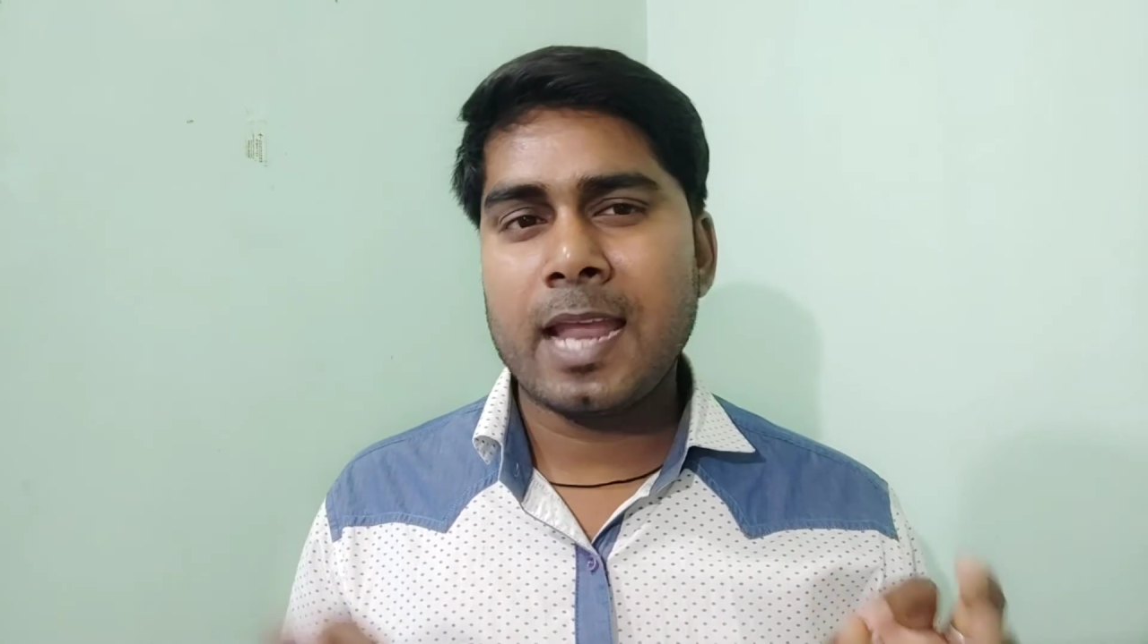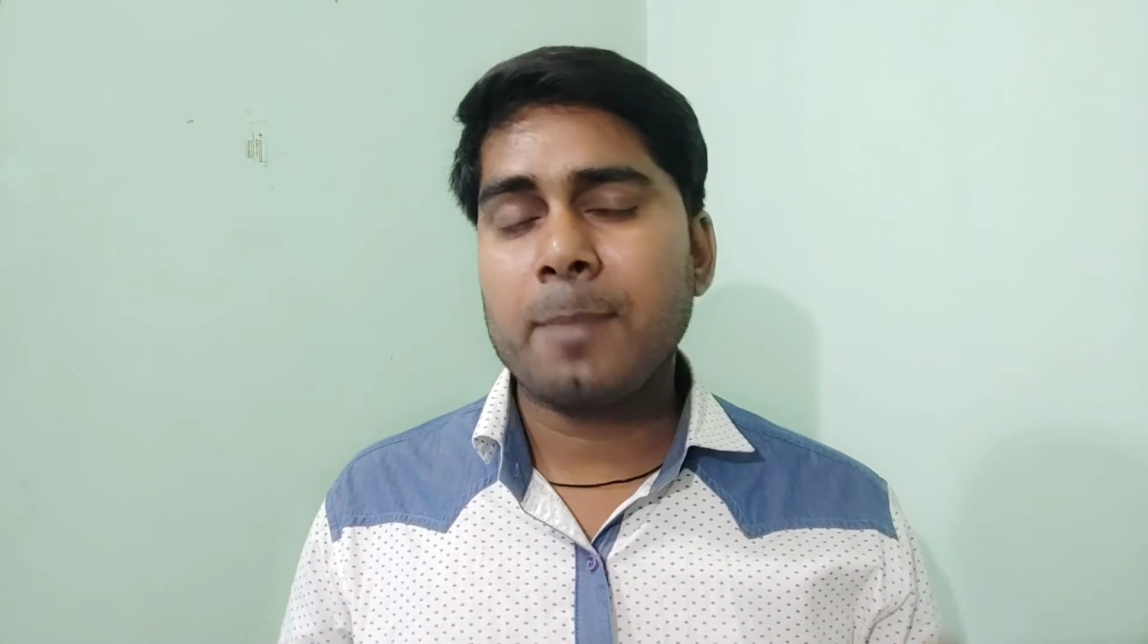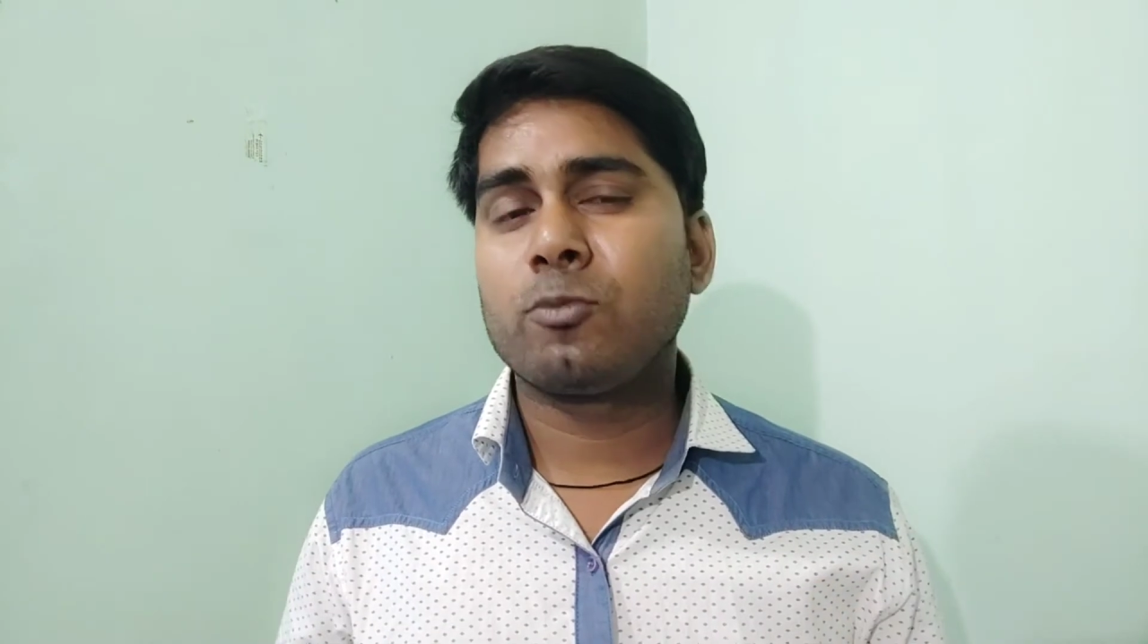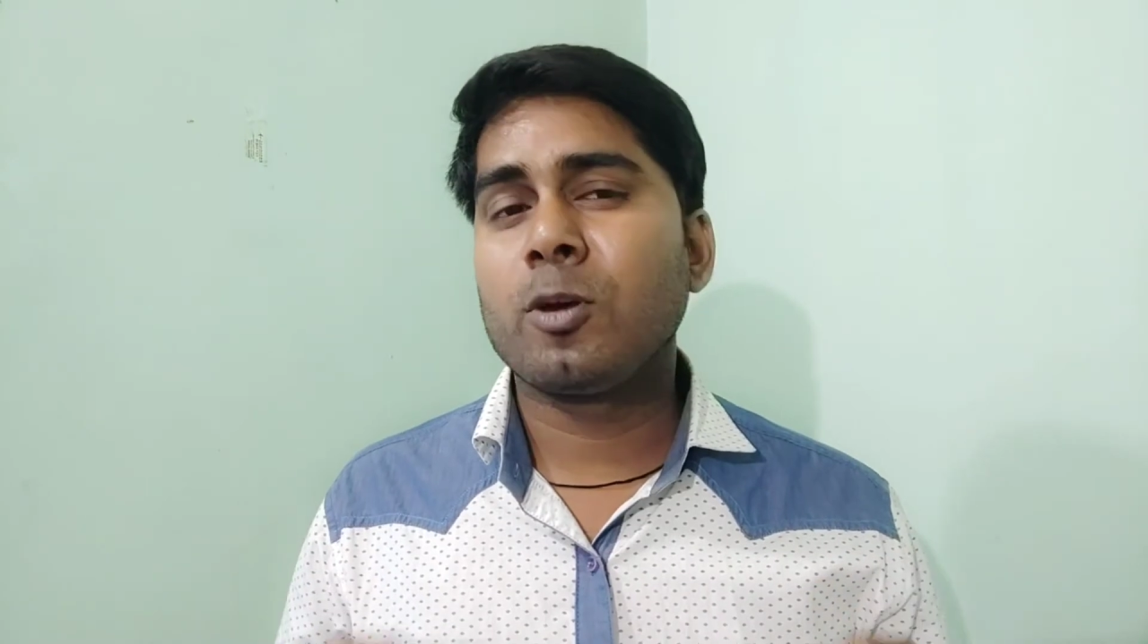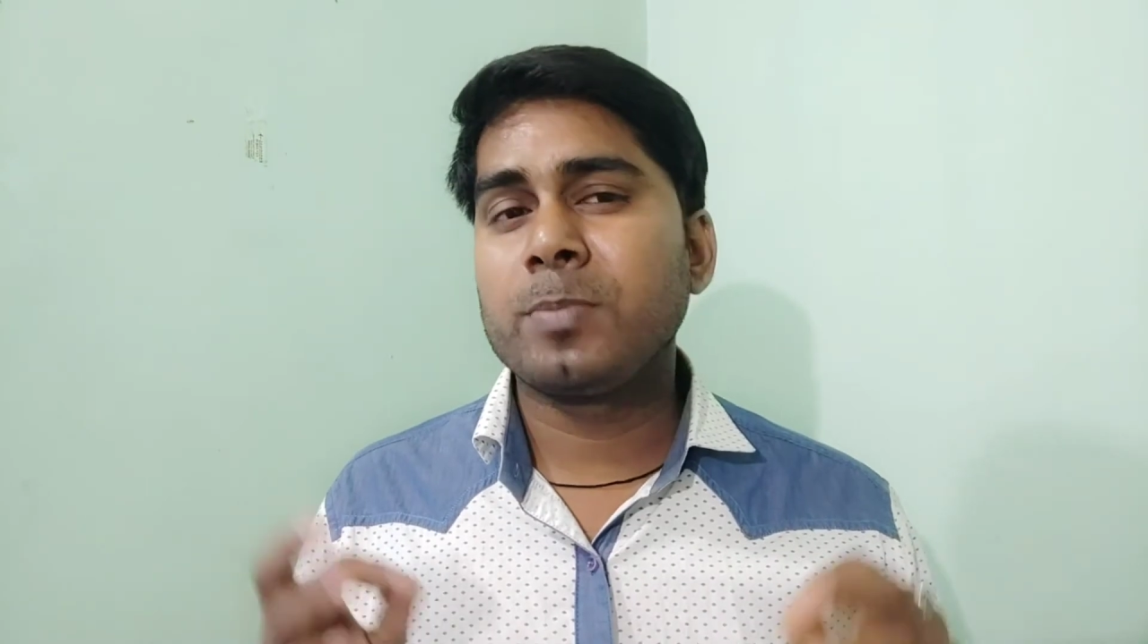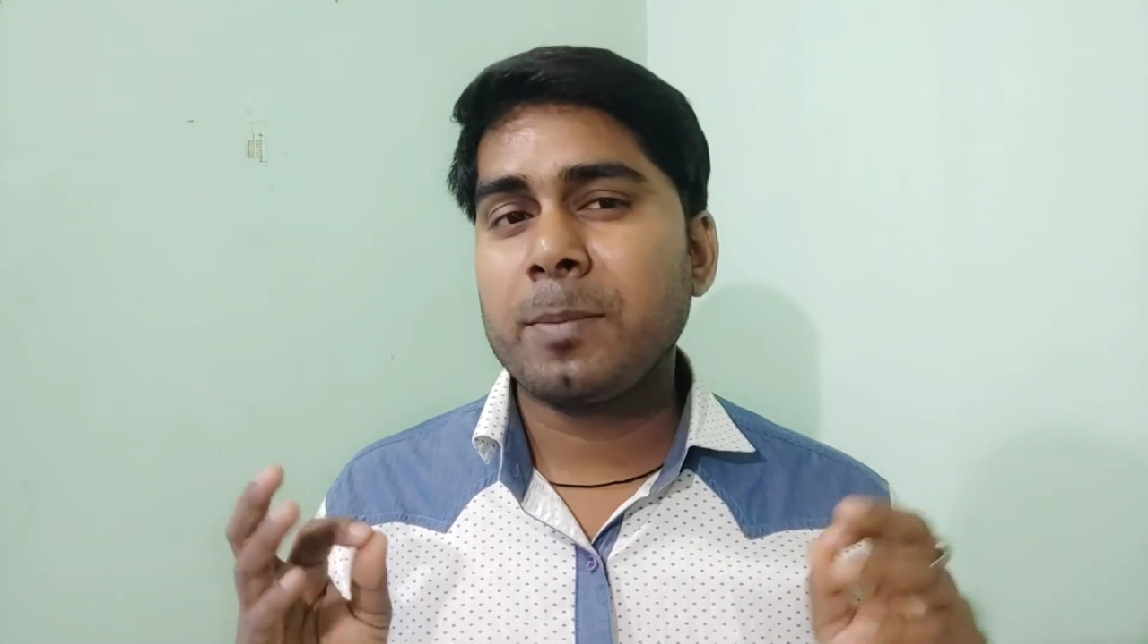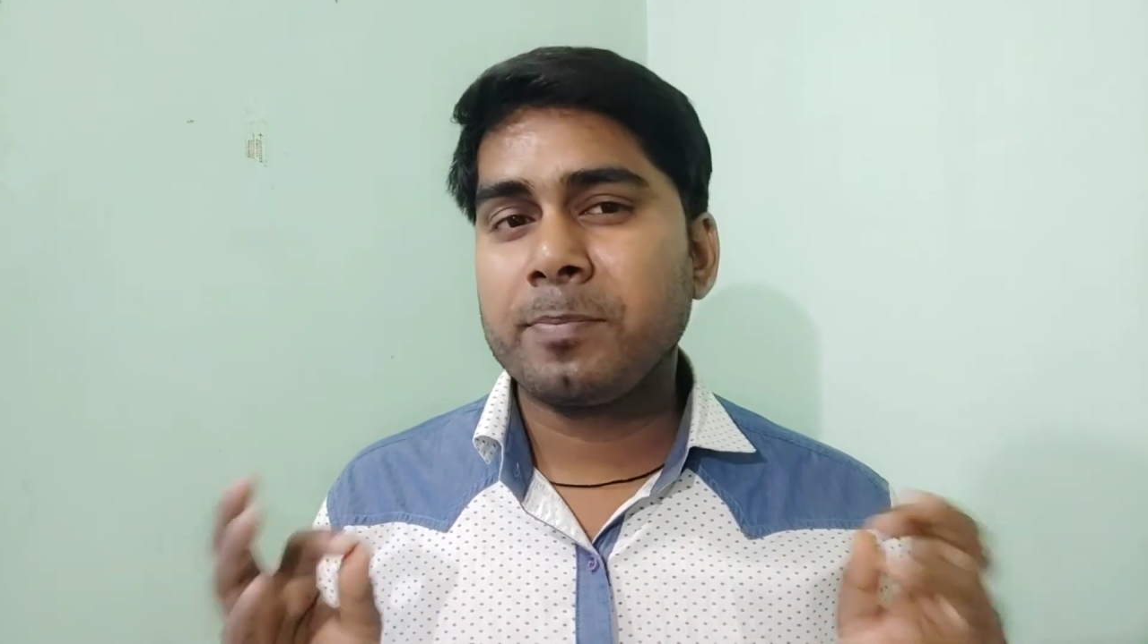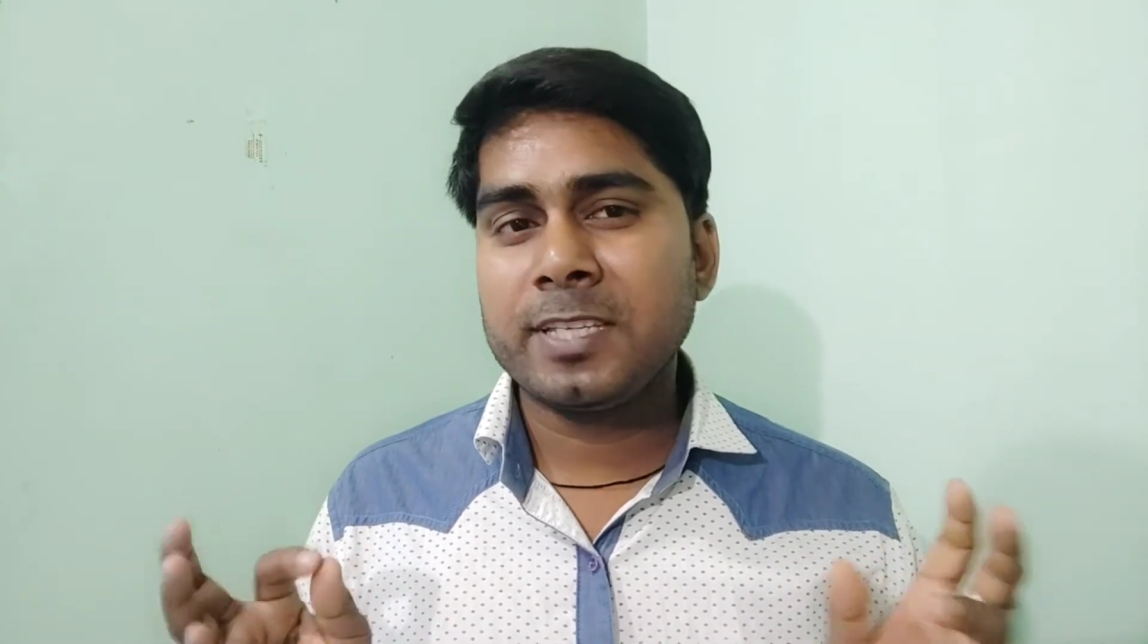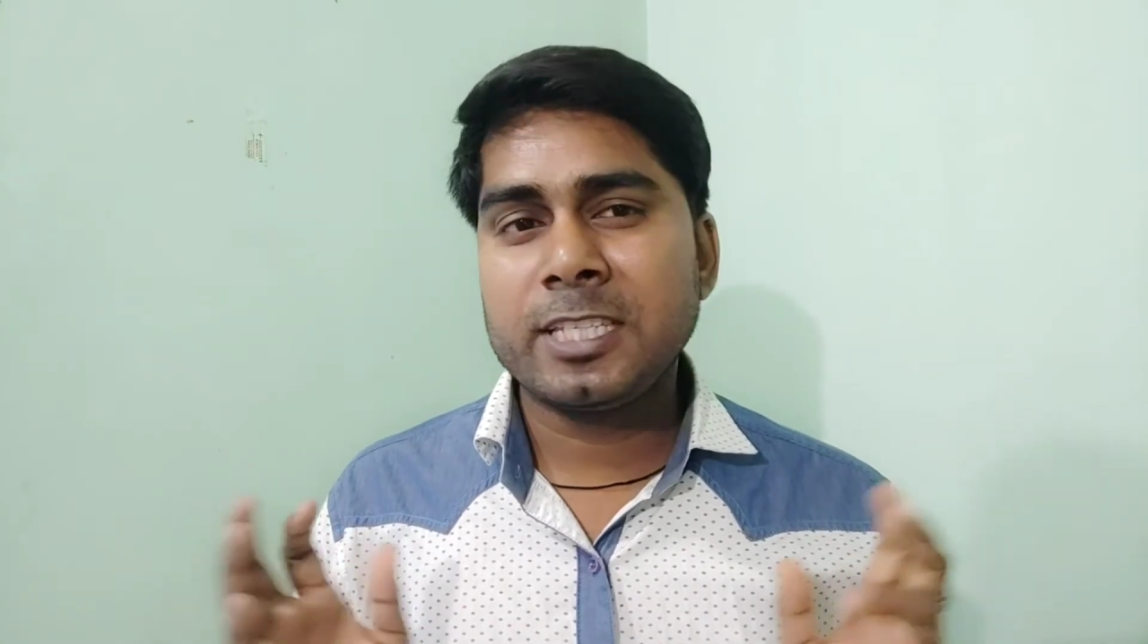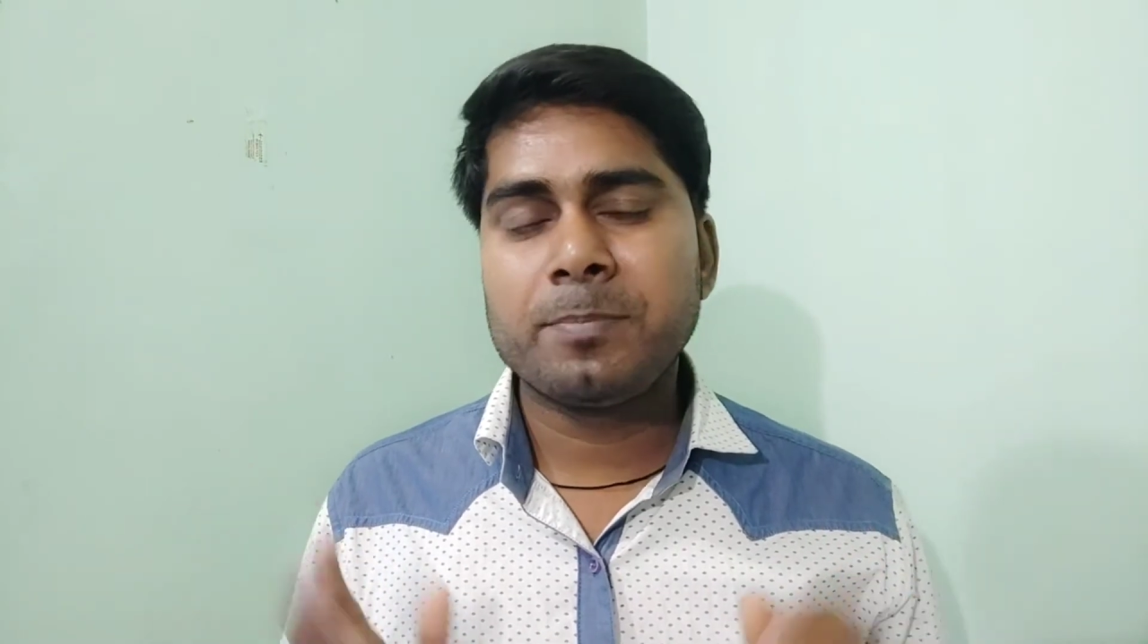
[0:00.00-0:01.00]
लैपटॉप या
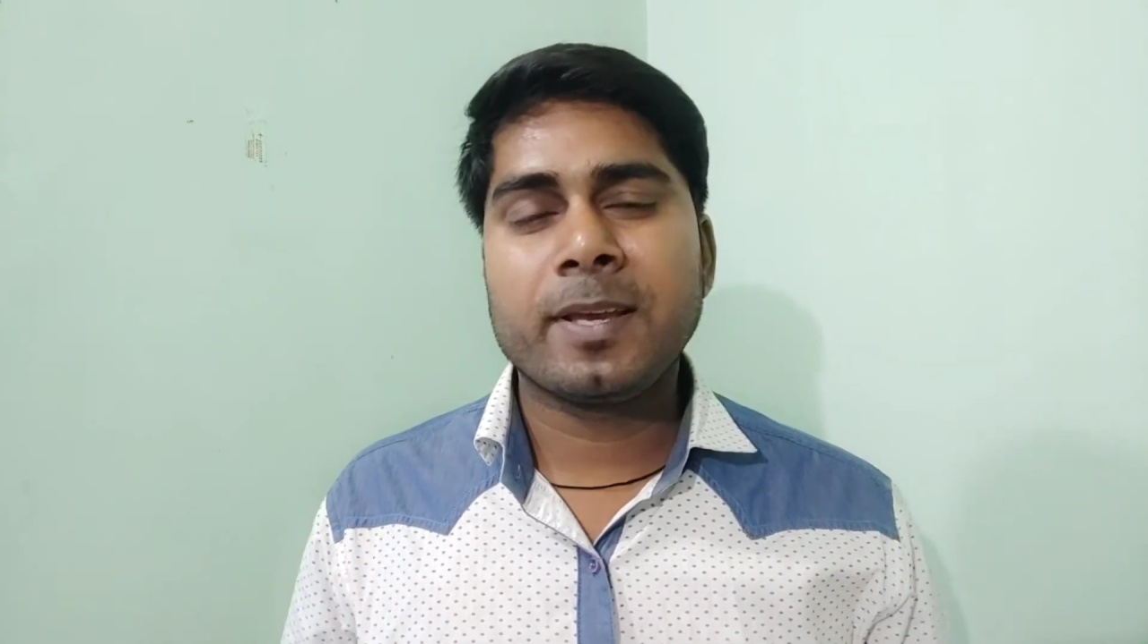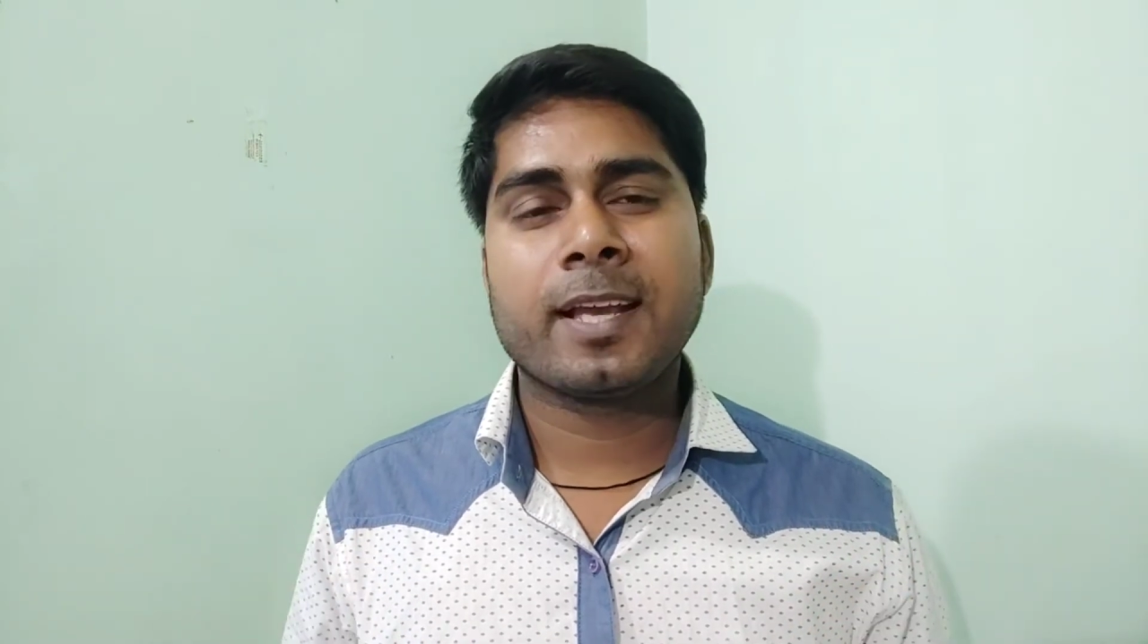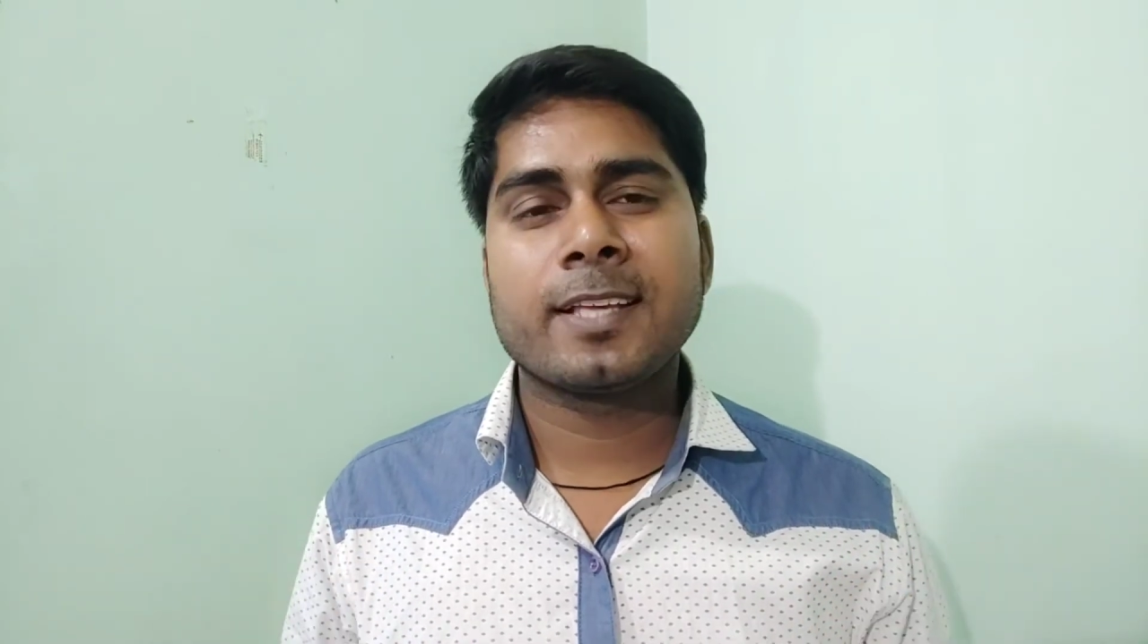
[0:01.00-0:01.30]
पीसी पे